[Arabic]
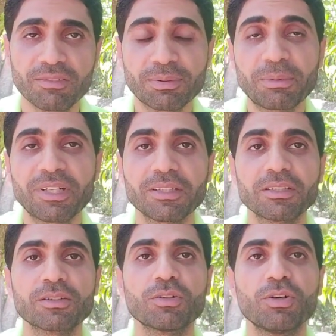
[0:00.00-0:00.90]

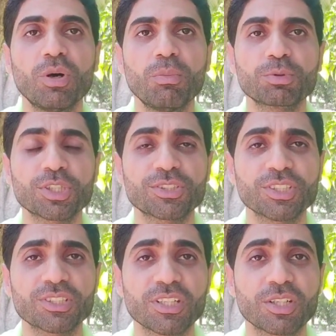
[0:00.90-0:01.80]
فطبعا امه
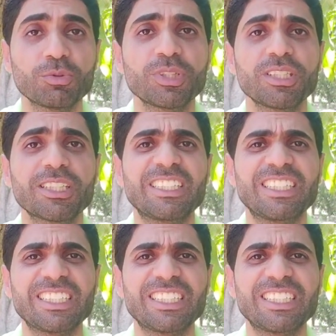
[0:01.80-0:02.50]
بشخصيتها القويه